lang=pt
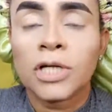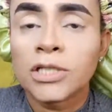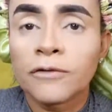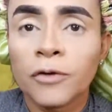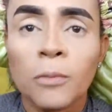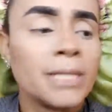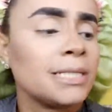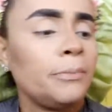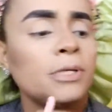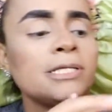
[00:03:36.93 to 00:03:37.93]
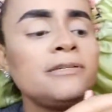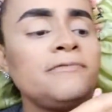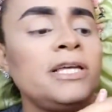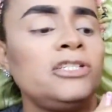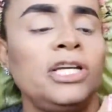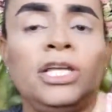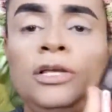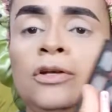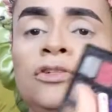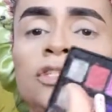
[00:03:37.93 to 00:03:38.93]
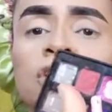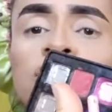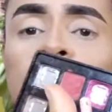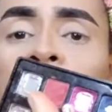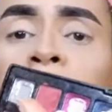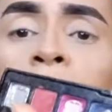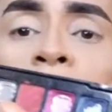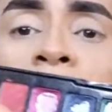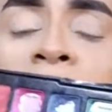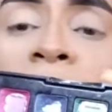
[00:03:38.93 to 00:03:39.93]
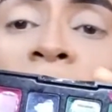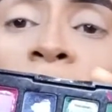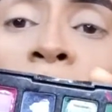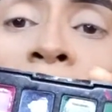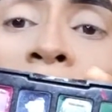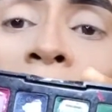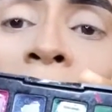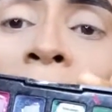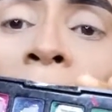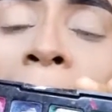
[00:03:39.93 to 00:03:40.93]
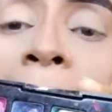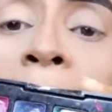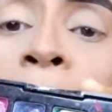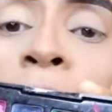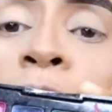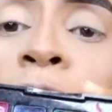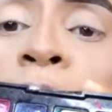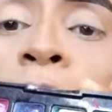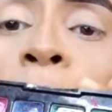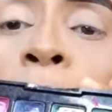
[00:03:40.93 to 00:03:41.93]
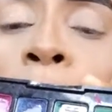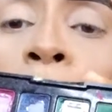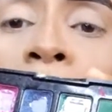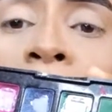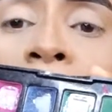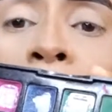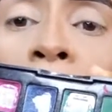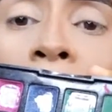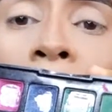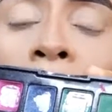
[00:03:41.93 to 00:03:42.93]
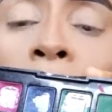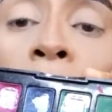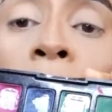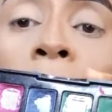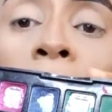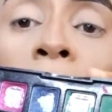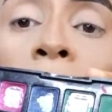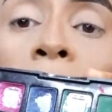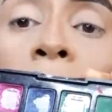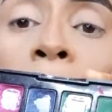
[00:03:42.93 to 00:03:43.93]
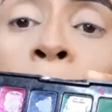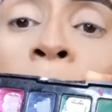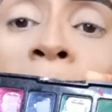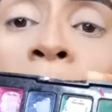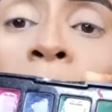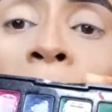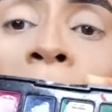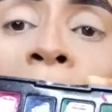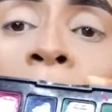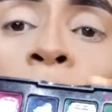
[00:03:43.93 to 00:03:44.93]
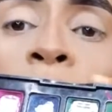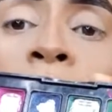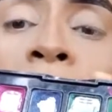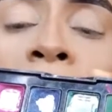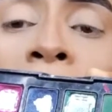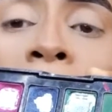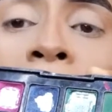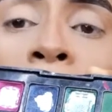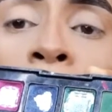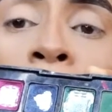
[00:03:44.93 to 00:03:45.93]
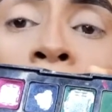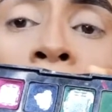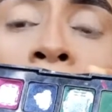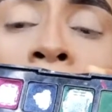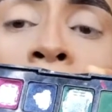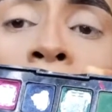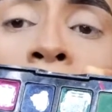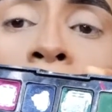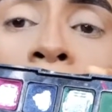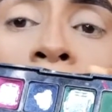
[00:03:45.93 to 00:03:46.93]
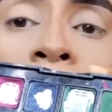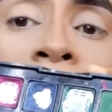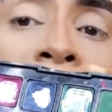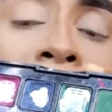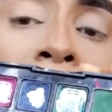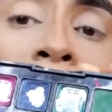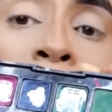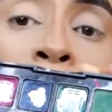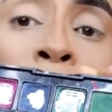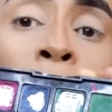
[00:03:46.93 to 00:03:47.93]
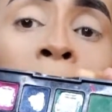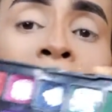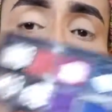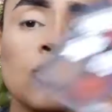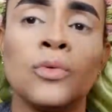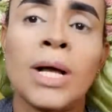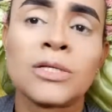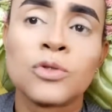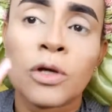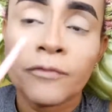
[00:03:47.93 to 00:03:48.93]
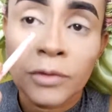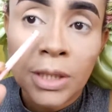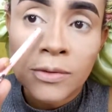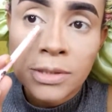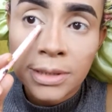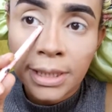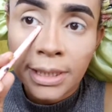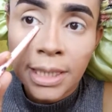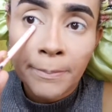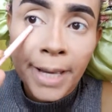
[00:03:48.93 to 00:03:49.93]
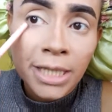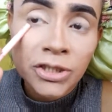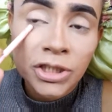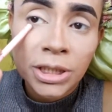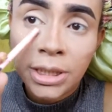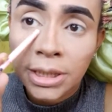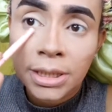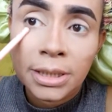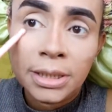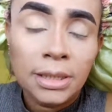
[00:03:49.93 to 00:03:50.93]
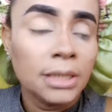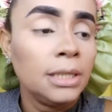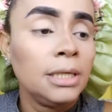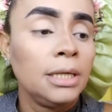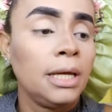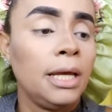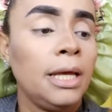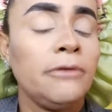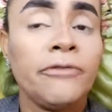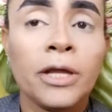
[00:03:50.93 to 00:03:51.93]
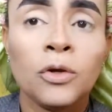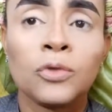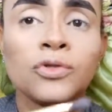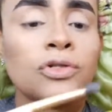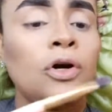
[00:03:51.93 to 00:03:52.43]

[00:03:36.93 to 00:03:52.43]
eu resolvi começar por esse verde aqui, ó, gente. Por esse verdinho aqui. Aí depois eu vou com esse amarelo. E por cima do amarelo eu uso esse aqui, que é o dourado. E finalizo com o azul. O azul eu vou estar tá usando aqui na parte é, inferior dos